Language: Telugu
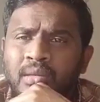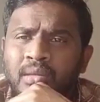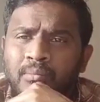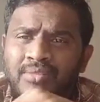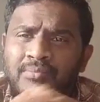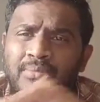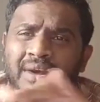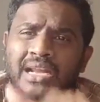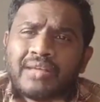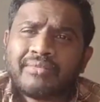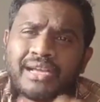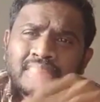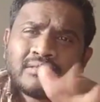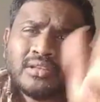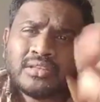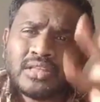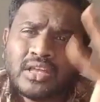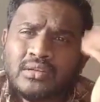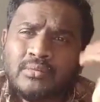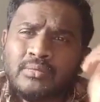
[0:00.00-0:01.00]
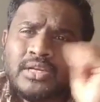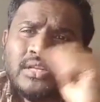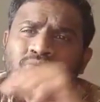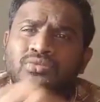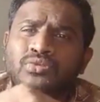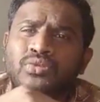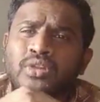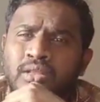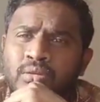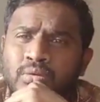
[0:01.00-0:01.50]
మరి మన రాష్ట్రంలో తెలుగు మీడియం
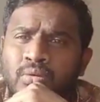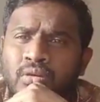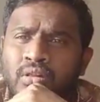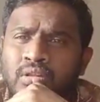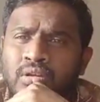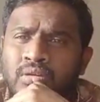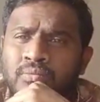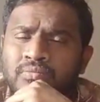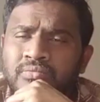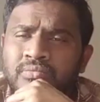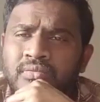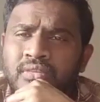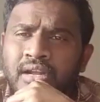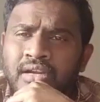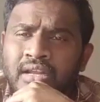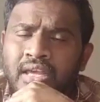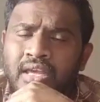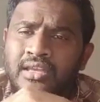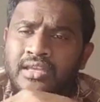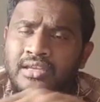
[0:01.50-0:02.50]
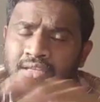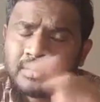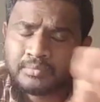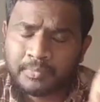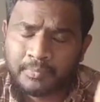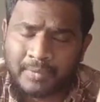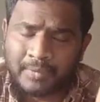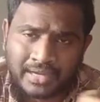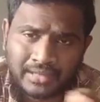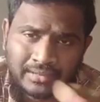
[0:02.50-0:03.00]
స్కూల్ ఎందుకు ఉండదు అంటే
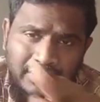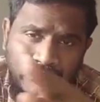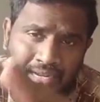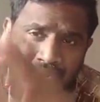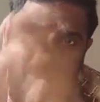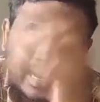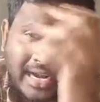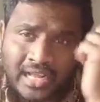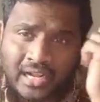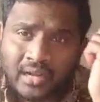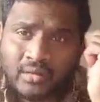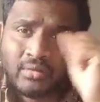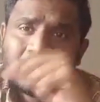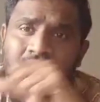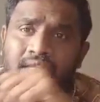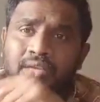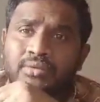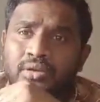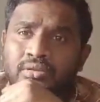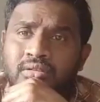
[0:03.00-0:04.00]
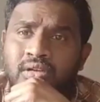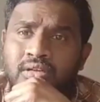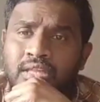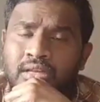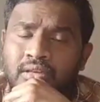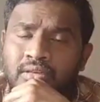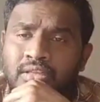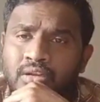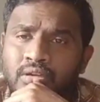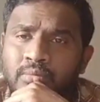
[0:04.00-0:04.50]
పక్కన తెలంగాణలో ఉన్నాయి ఈ రోజు నాడు
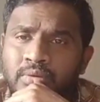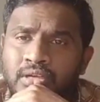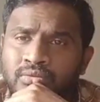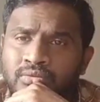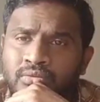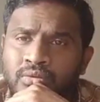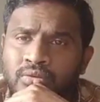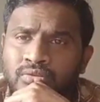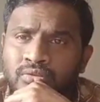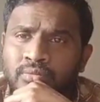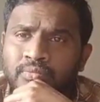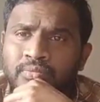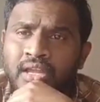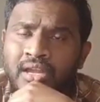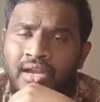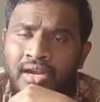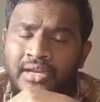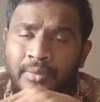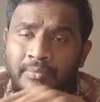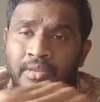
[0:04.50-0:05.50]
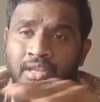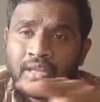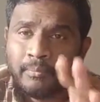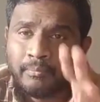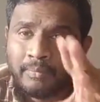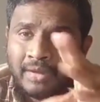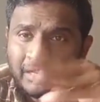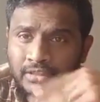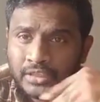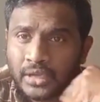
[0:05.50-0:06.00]
తెలుగు తెలుగు మీడియం స్కూల్స్ అంటే
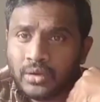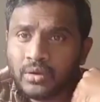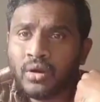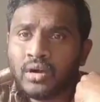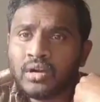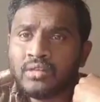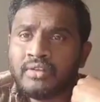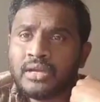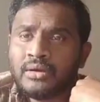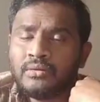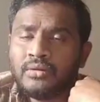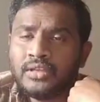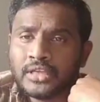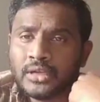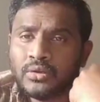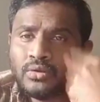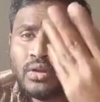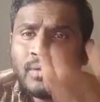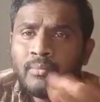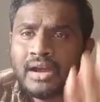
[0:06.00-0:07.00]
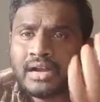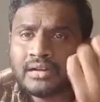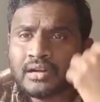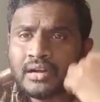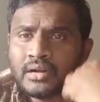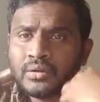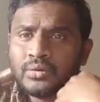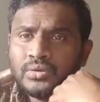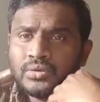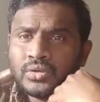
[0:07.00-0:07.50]
మనం తెలుగు వాళ్ళమై ఉండి తెలుగులో
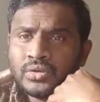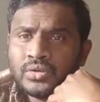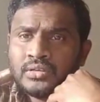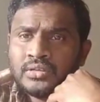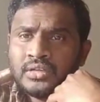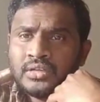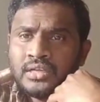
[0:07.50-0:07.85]
మాట్లాడుకుంటూ